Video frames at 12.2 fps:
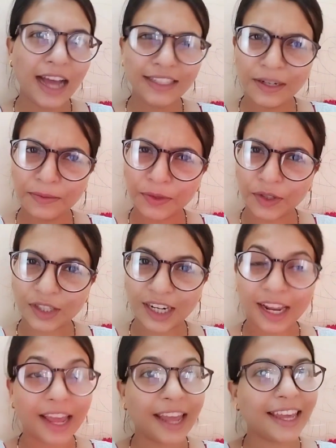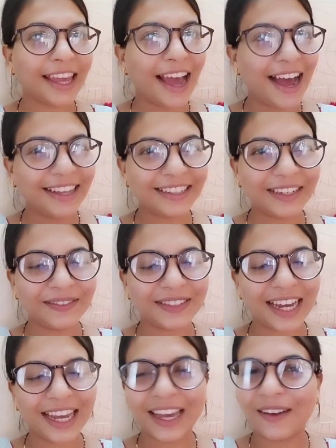आज हम सोच रहे हैं कि आज हम
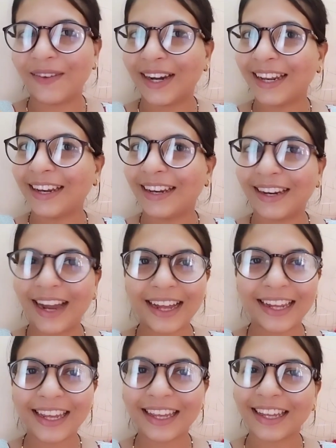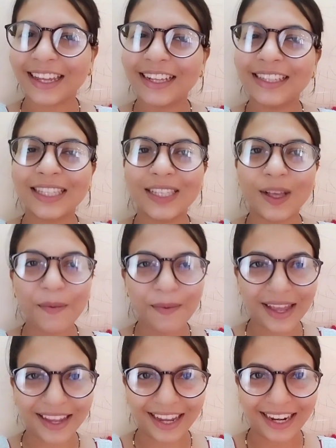जाए हमारी राखी की
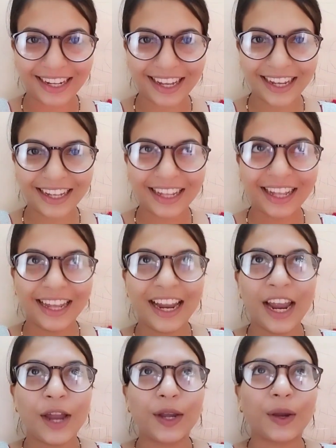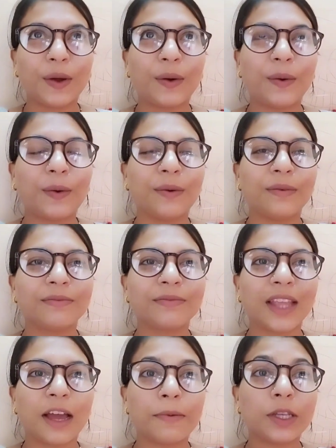सर्विंग के लिए तो
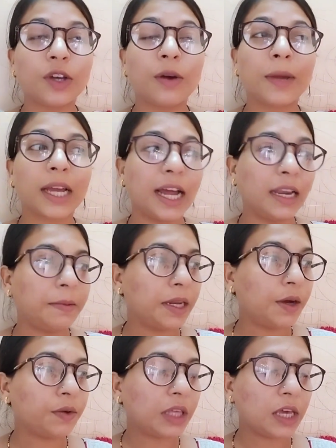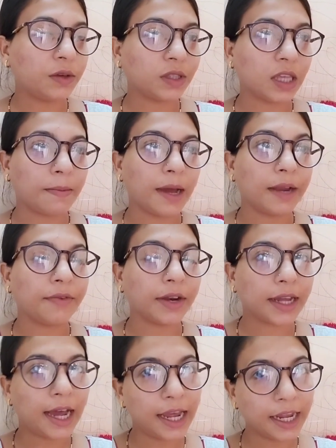अभी जो हमें खाना बनाऊंगी उसके बाद
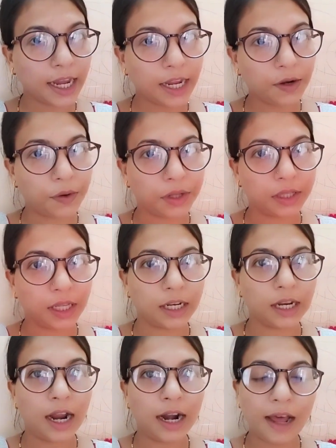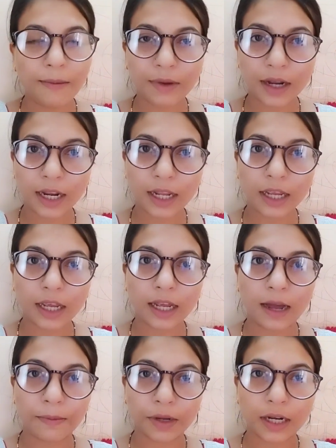फिर खाएंगे थोड़ी देर आराम करेंगे
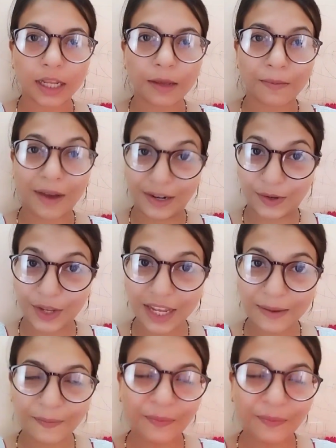काम करने के बाद ओके